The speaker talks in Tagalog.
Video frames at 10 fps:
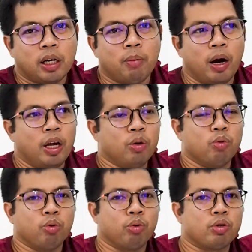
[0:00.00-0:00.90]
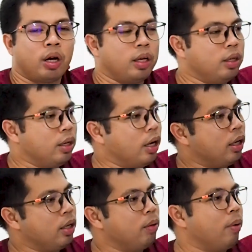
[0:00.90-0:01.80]
kanya, mga inuutos sa kanya.
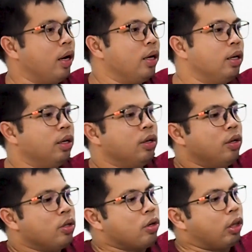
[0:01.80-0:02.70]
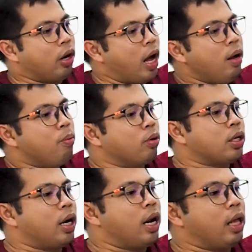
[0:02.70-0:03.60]
Diba? So ito na,
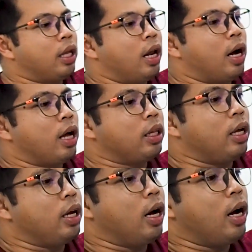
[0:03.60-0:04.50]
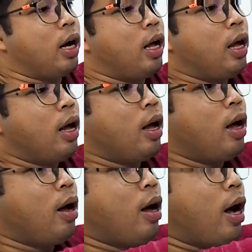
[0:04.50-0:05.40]
buksan na natin ang ating uh,
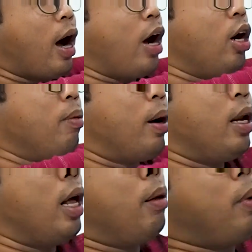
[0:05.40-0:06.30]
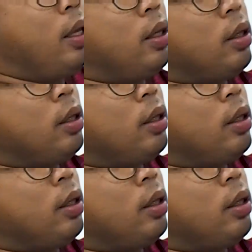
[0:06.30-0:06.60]
Iron Man helmet.